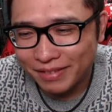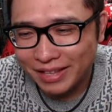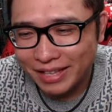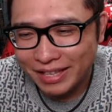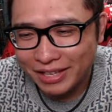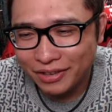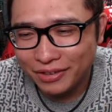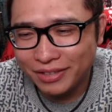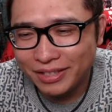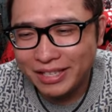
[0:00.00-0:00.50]

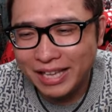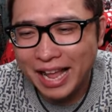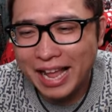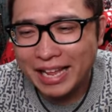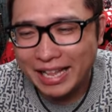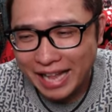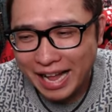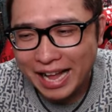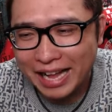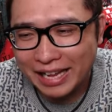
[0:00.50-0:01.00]
言って
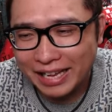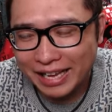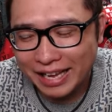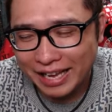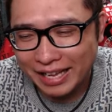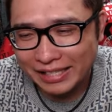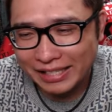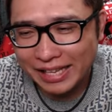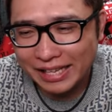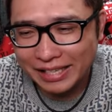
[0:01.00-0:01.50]
いた、
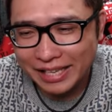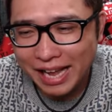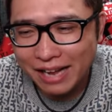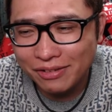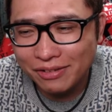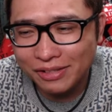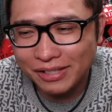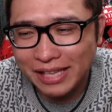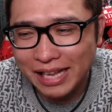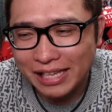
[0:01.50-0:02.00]
えー、
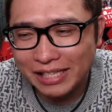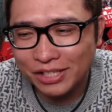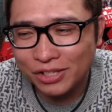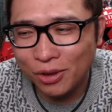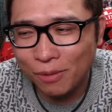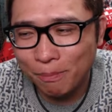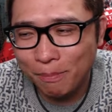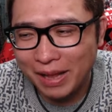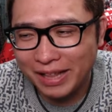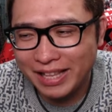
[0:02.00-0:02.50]
逆三
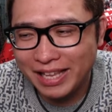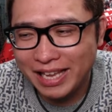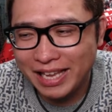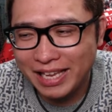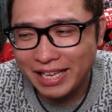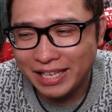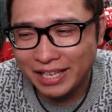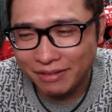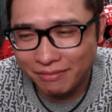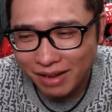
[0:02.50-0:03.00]
尊
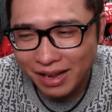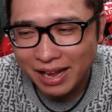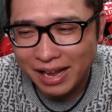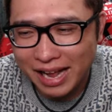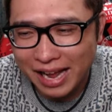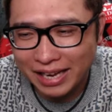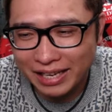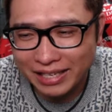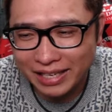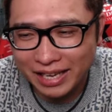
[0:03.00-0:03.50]
パティーンには
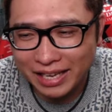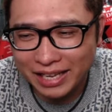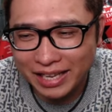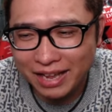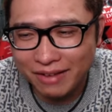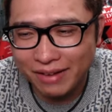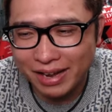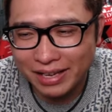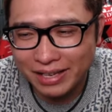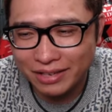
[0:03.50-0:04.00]
入ってき
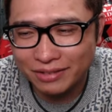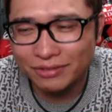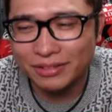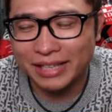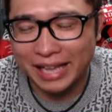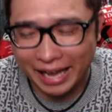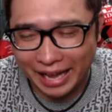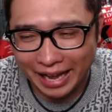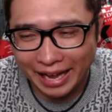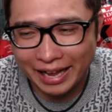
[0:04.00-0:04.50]
てはいるん
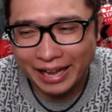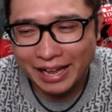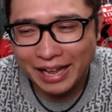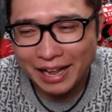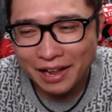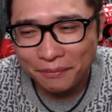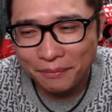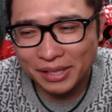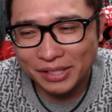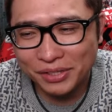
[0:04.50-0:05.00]
で、
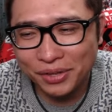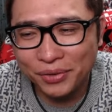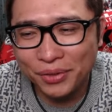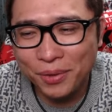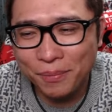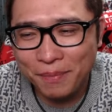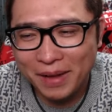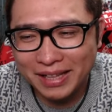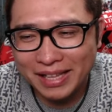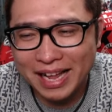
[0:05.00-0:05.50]
まあ、そ
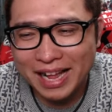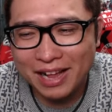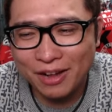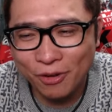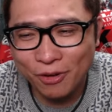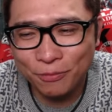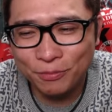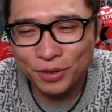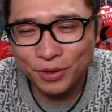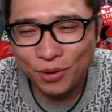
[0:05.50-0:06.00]
の
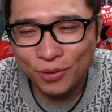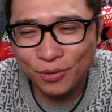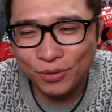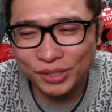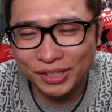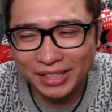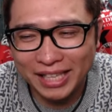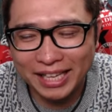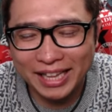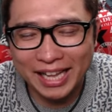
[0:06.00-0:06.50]
パターンを見とく
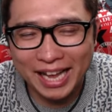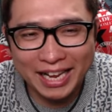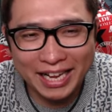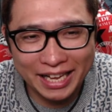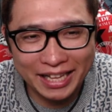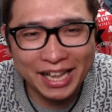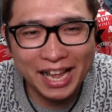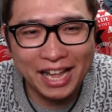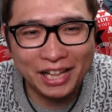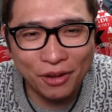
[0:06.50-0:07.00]
しかない
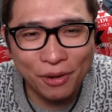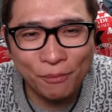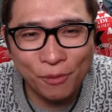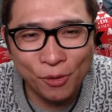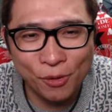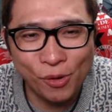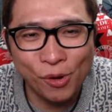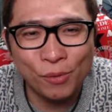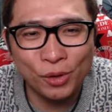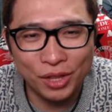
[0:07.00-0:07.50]
かなとは
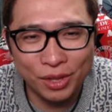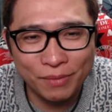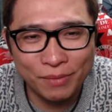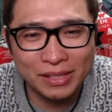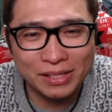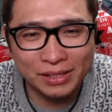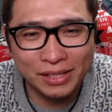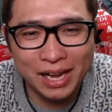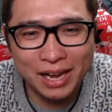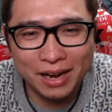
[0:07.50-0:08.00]
僕は思ってま
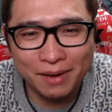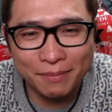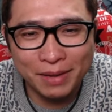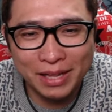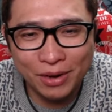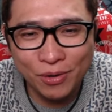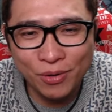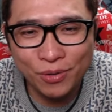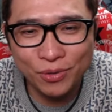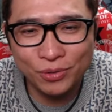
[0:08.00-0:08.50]
す。だからま
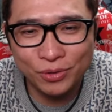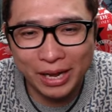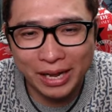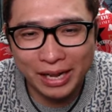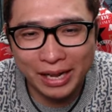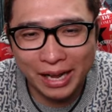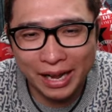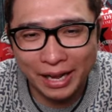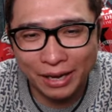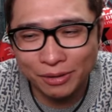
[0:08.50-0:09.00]
だロング
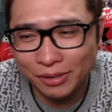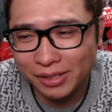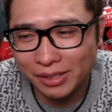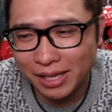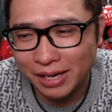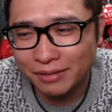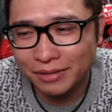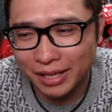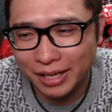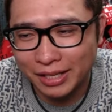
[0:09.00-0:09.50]
は、えー、崩さ
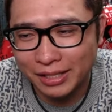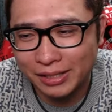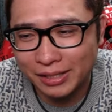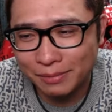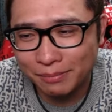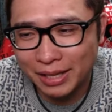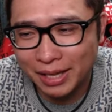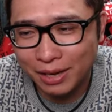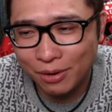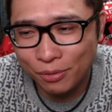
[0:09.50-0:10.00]
なくていいです。
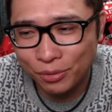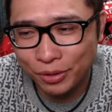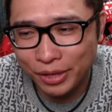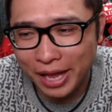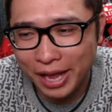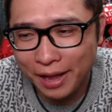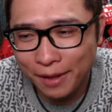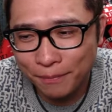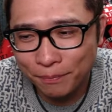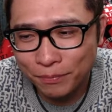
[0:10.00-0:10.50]
まだこの
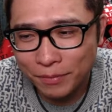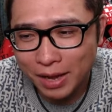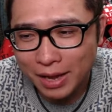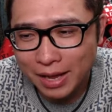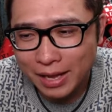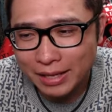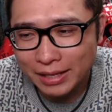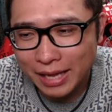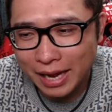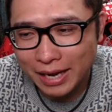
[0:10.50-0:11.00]
ね、
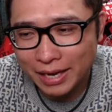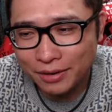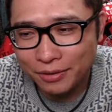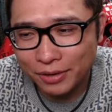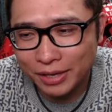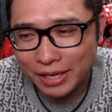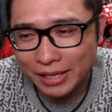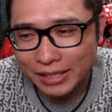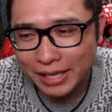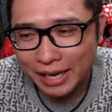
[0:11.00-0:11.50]
高値の
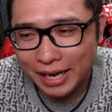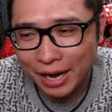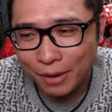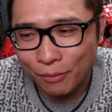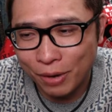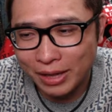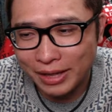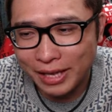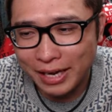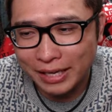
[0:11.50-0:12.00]
切り下げライン
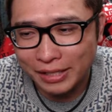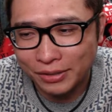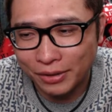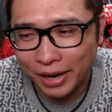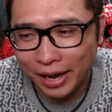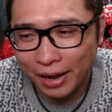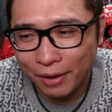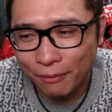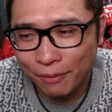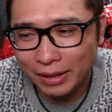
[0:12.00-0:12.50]
割ってないんですよ
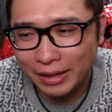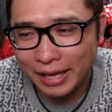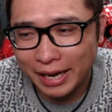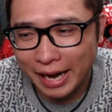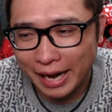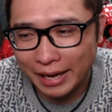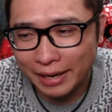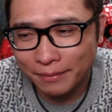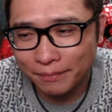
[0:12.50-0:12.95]
ね。割ってない。